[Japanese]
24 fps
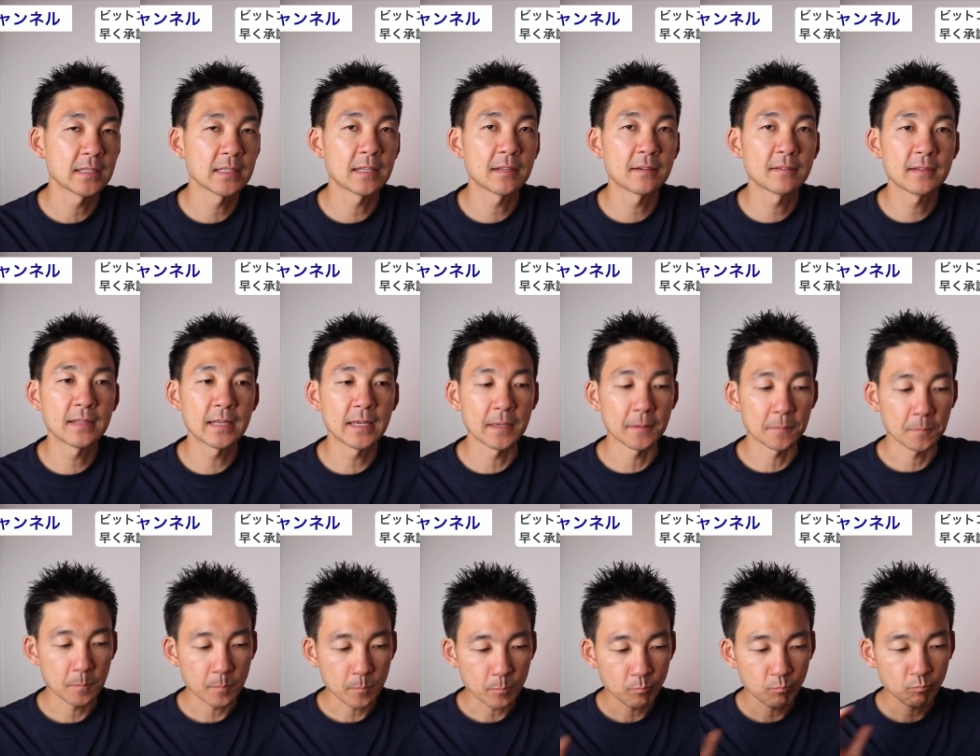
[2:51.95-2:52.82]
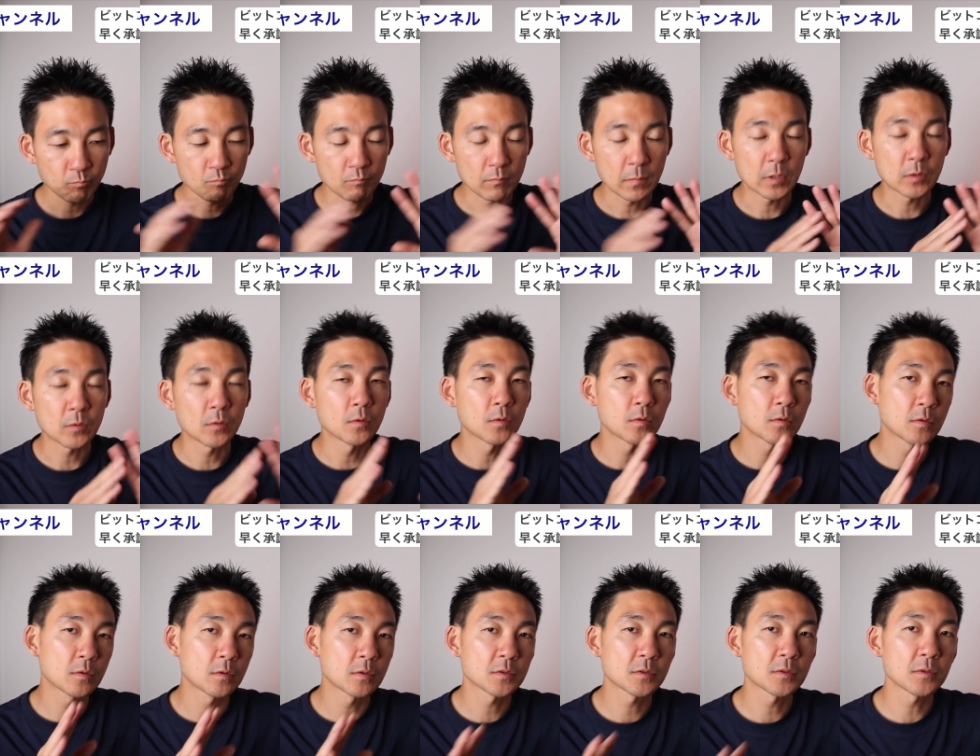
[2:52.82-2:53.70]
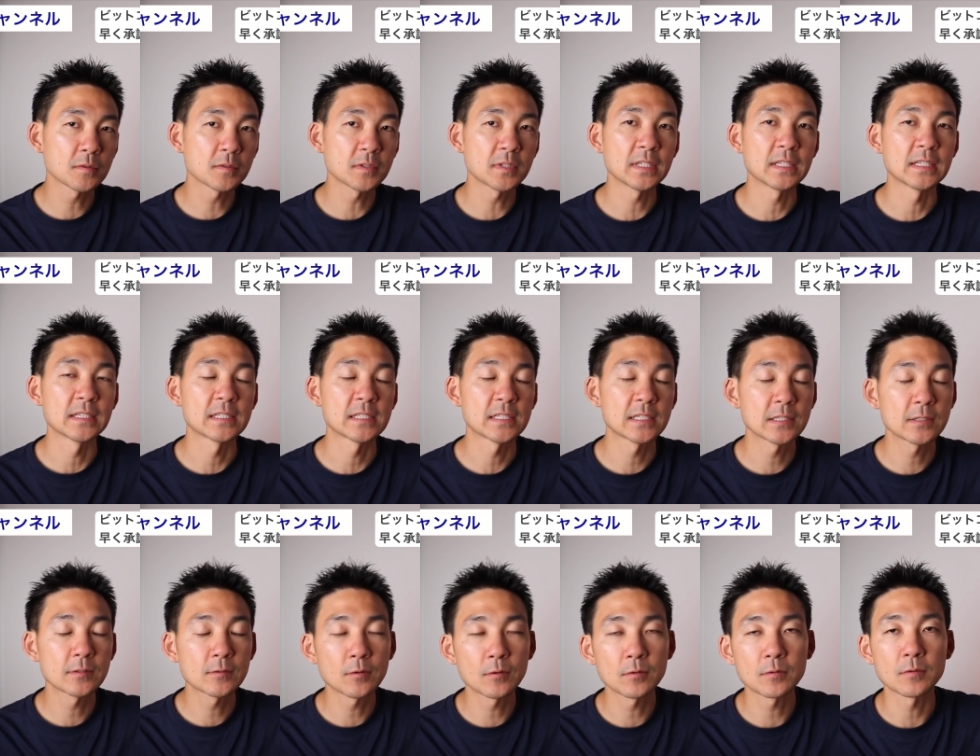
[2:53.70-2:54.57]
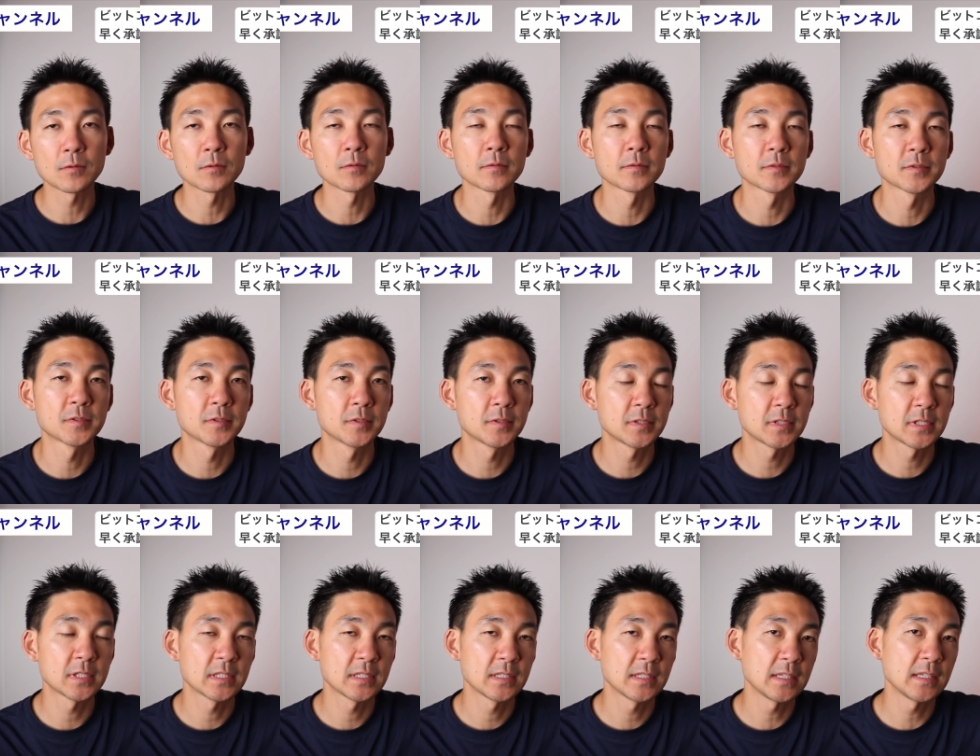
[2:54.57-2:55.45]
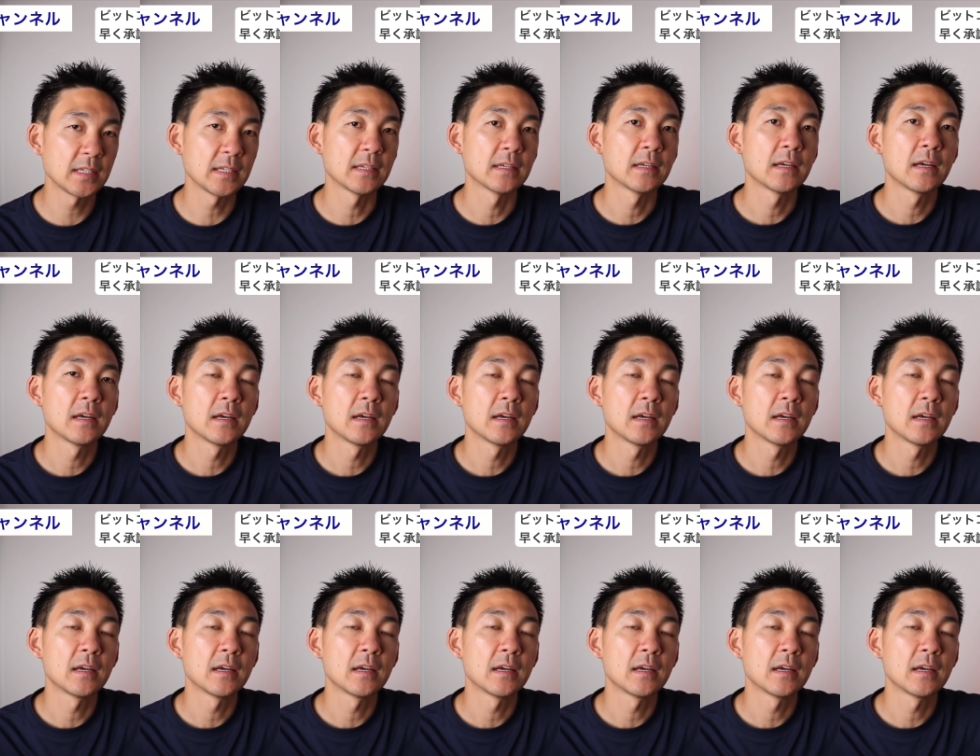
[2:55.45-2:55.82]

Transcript: なので、今後特に新興国を中心に